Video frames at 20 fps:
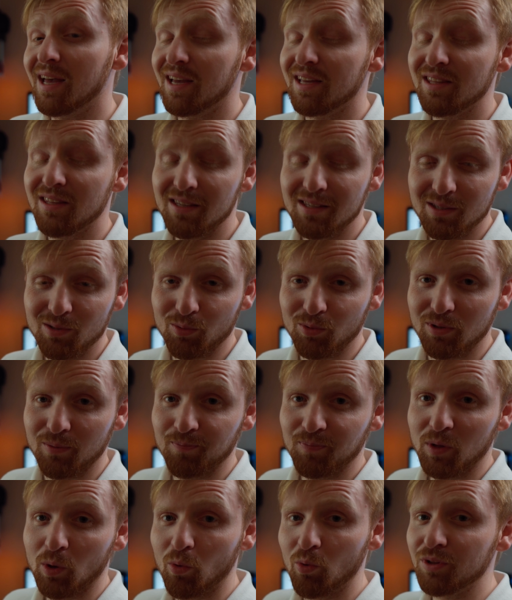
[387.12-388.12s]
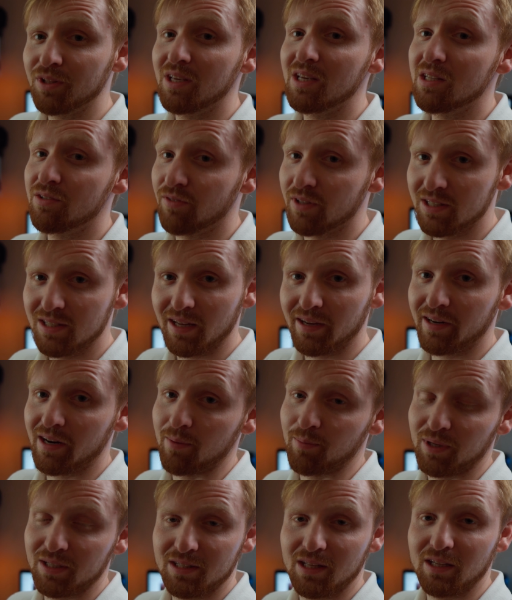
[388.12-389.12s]
не суть. Он есть в
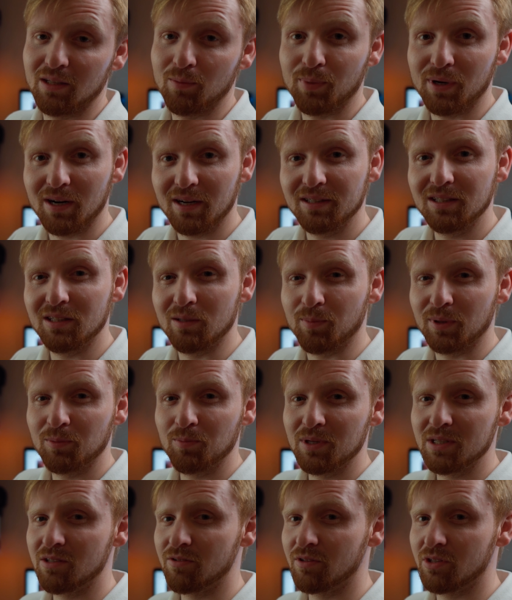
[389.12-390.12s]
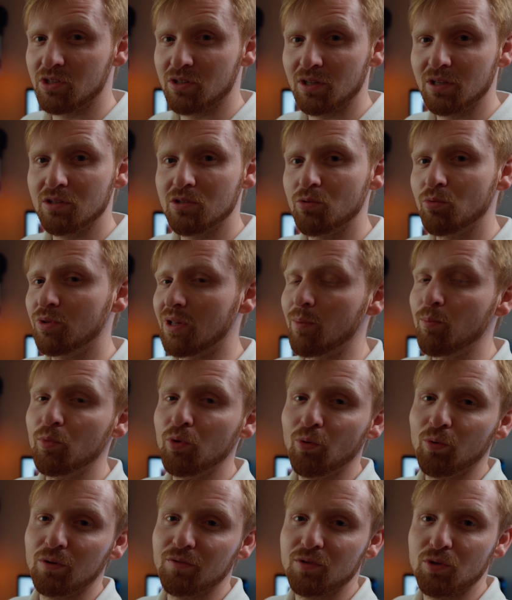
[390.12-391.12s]
Инстаграме, кстати, проходите, подписывайтесь на Инсту, там
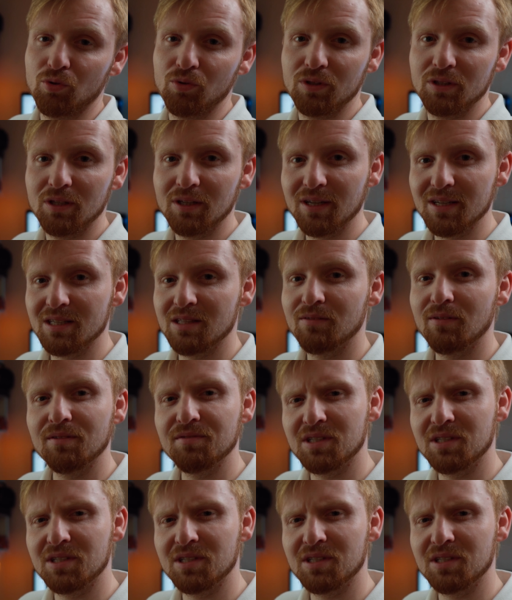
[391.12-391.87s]
много всего интересного,